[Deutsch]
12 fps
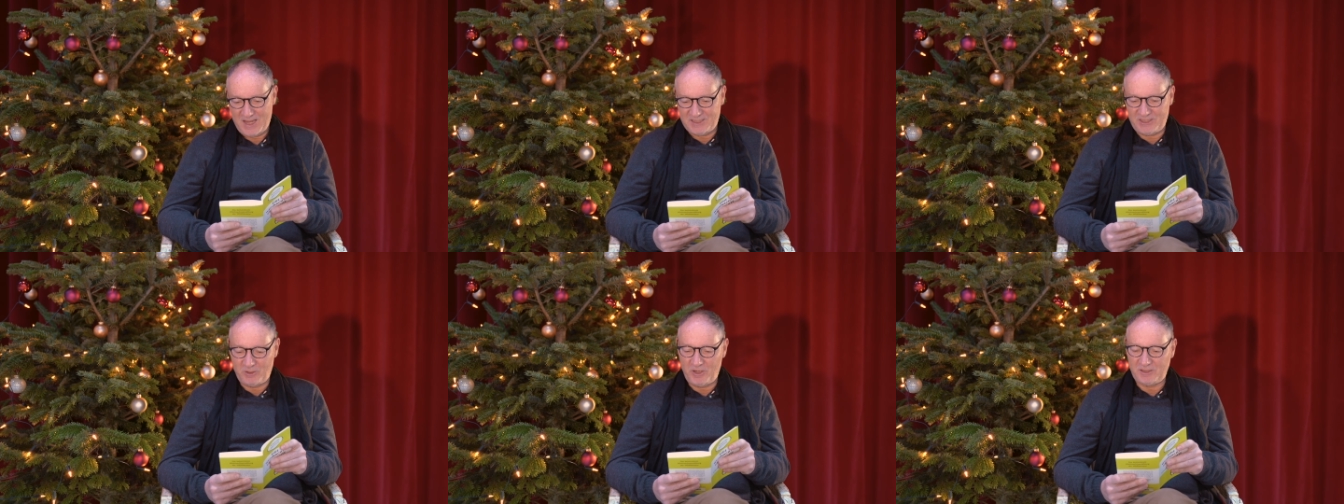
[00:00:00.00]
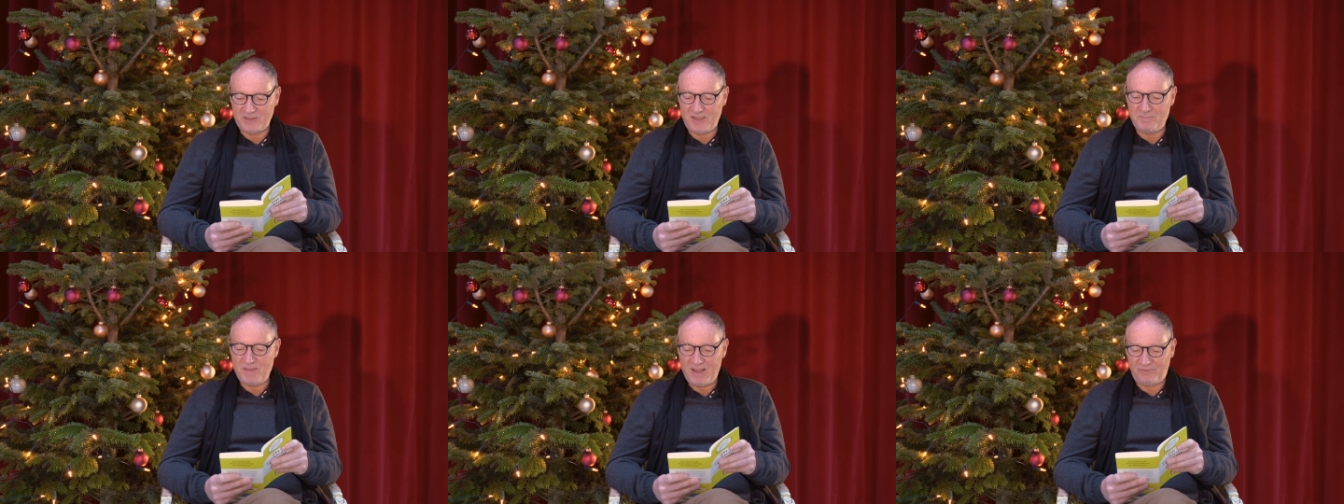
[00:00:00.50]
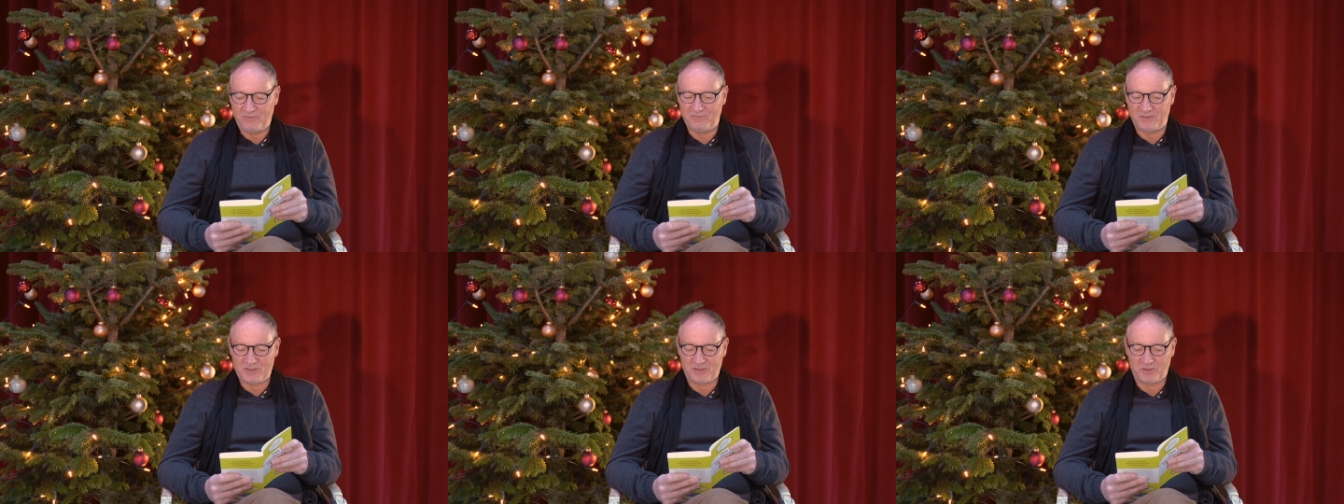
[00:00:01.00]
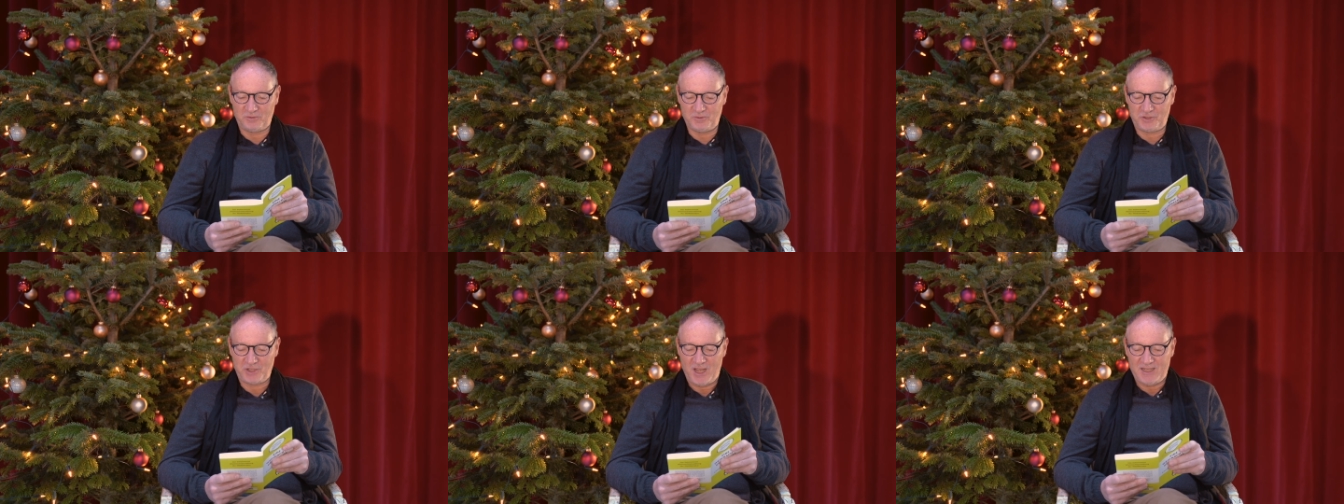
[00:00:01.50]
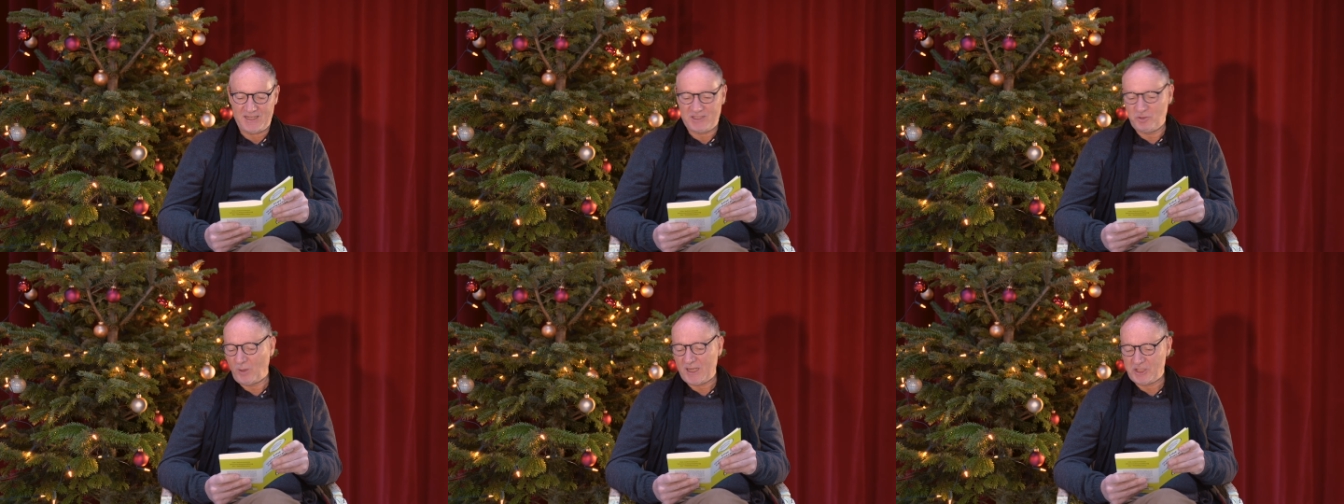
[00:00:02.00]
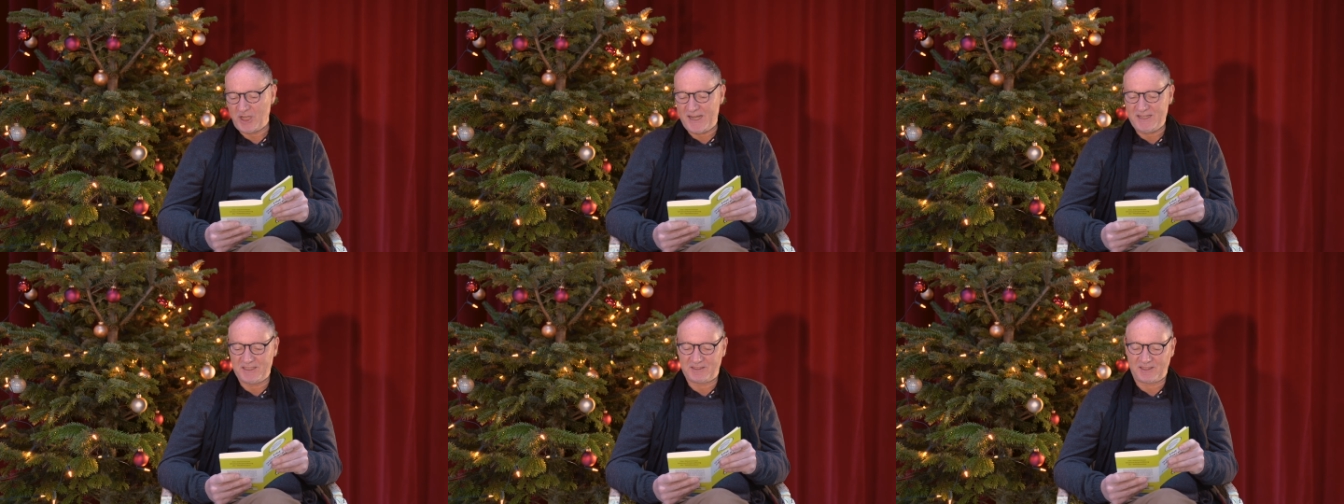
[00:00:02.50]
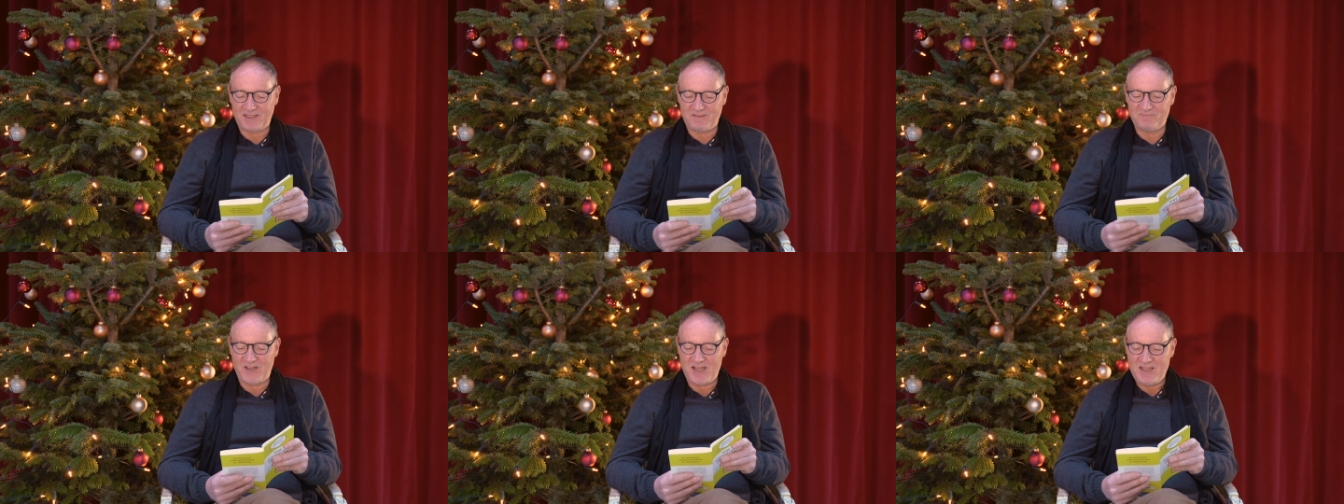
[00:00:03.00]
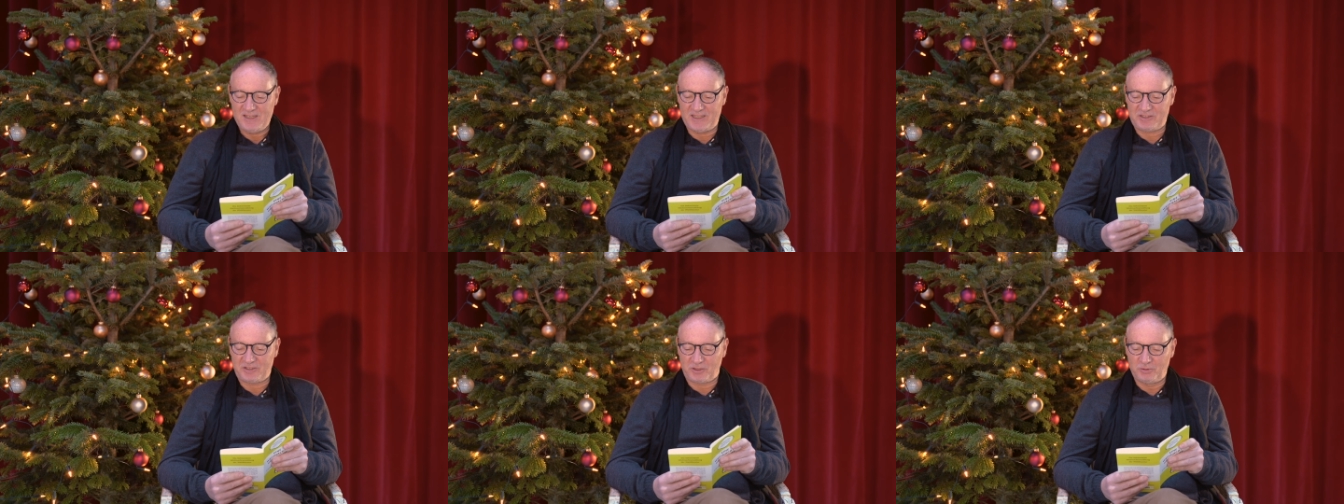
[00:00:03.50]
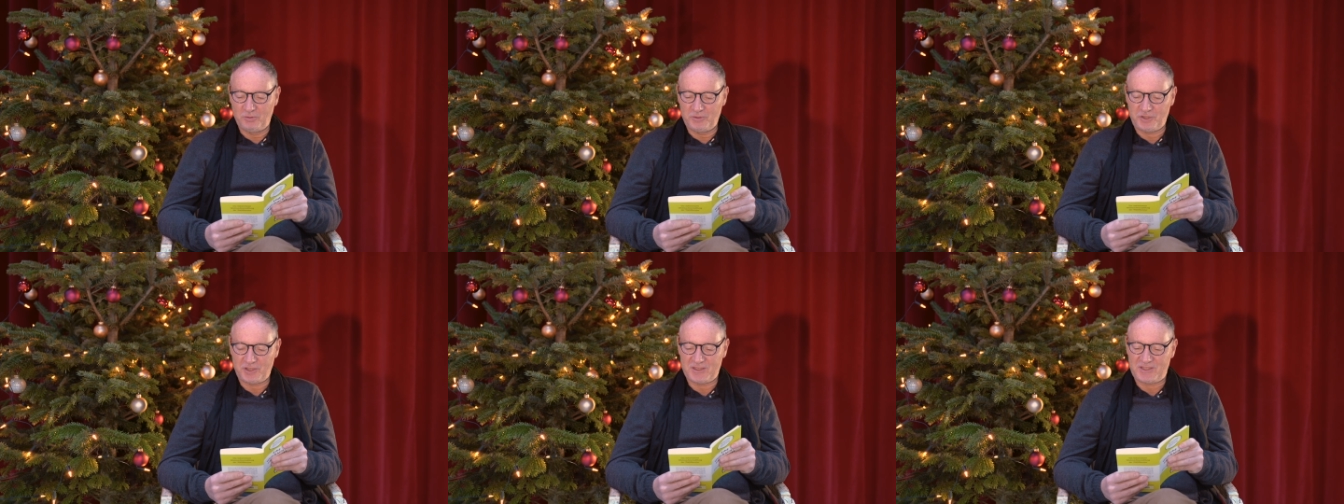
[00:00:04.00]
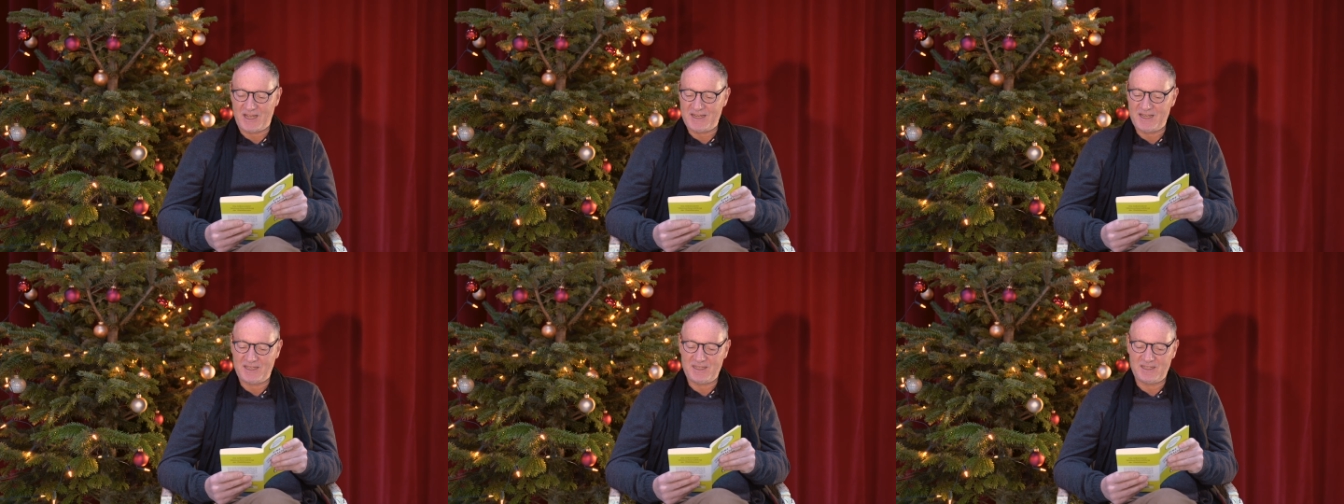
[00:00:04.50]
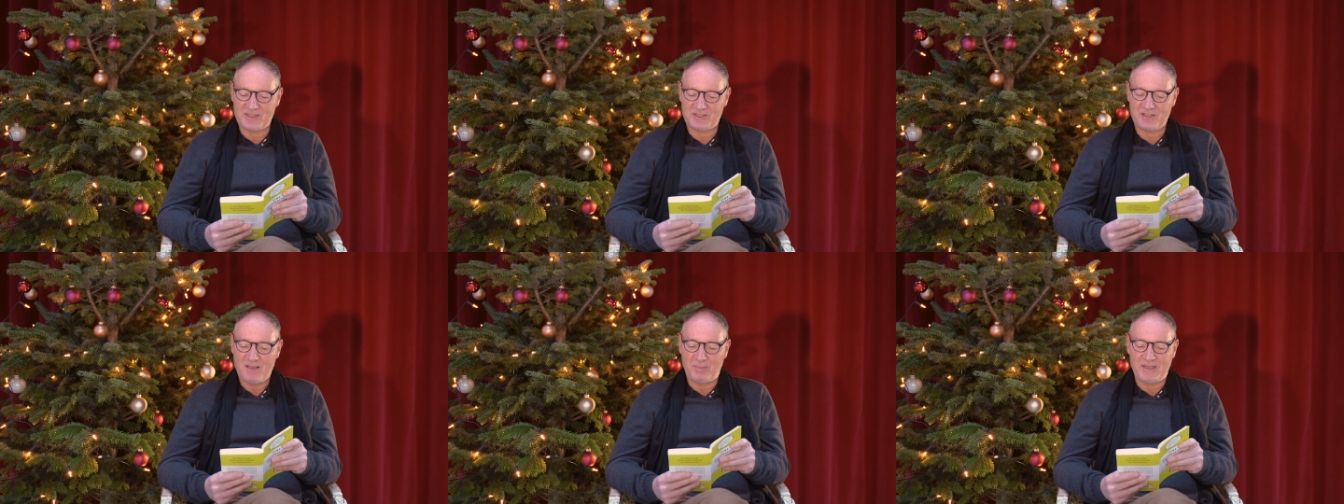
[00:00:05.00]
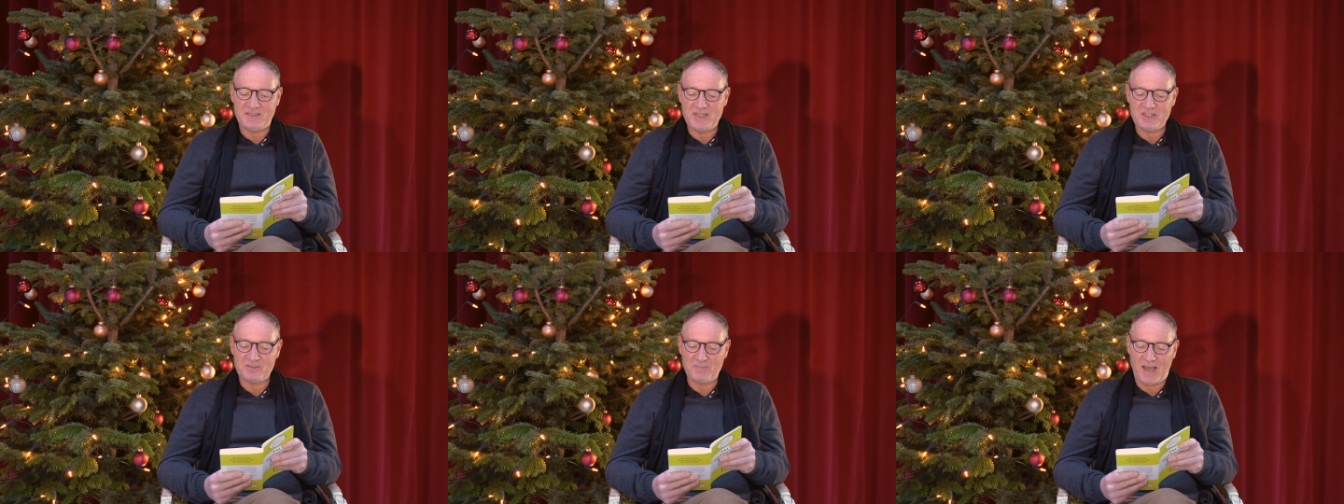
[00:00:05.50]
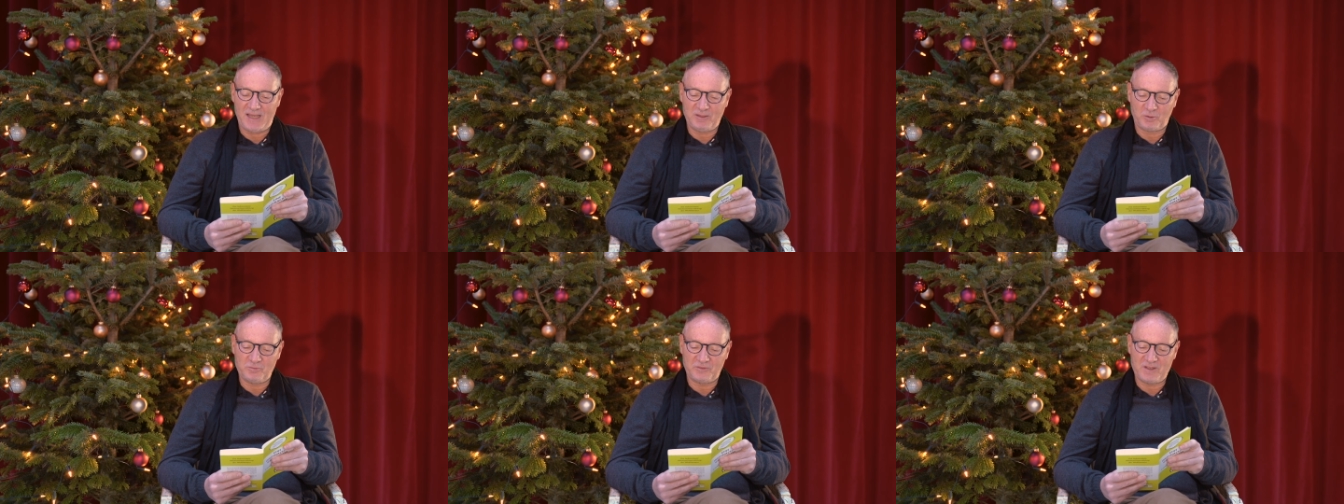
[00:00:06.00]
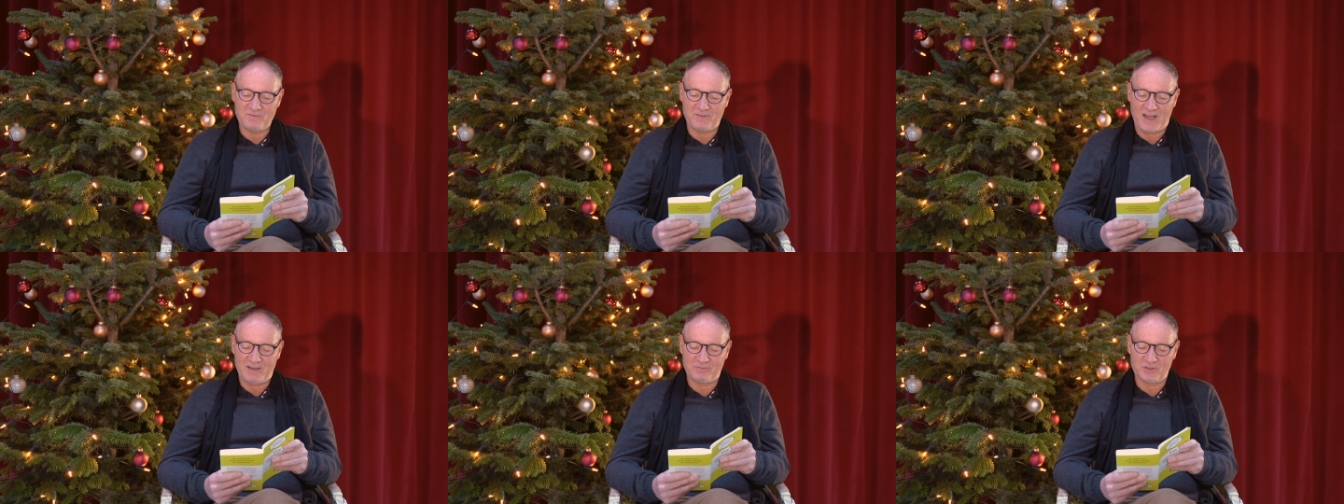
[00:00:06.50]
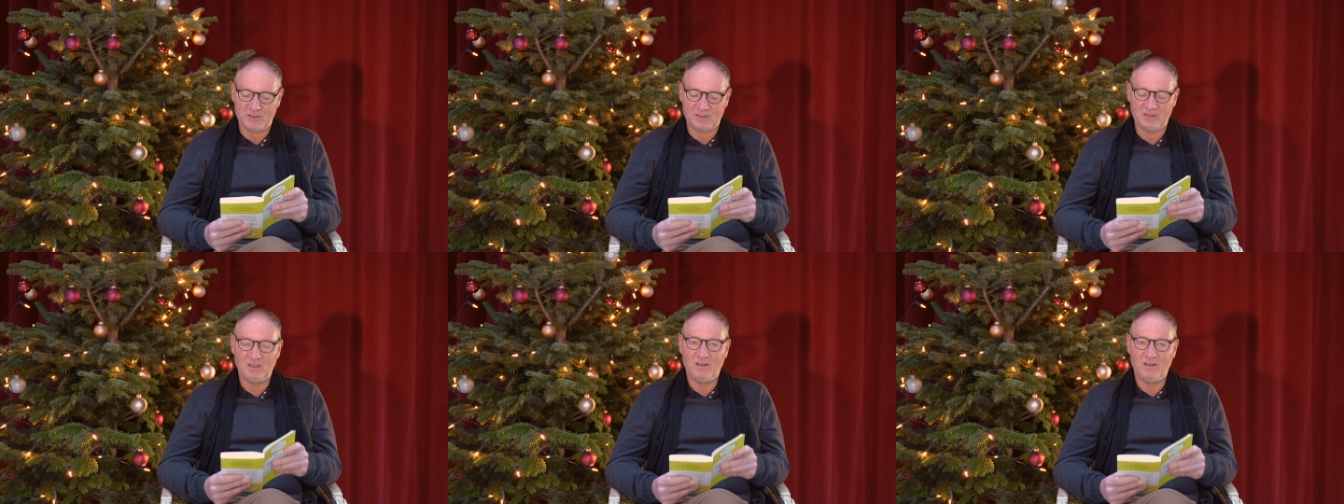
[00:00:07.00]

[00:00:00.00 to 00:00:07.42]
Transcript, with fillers: Sie gehörte dem Neffen von Scrooge, der so rasch eingetreten war, dass Scrooge seiner erst bei diesem Anruf gewahr wurde.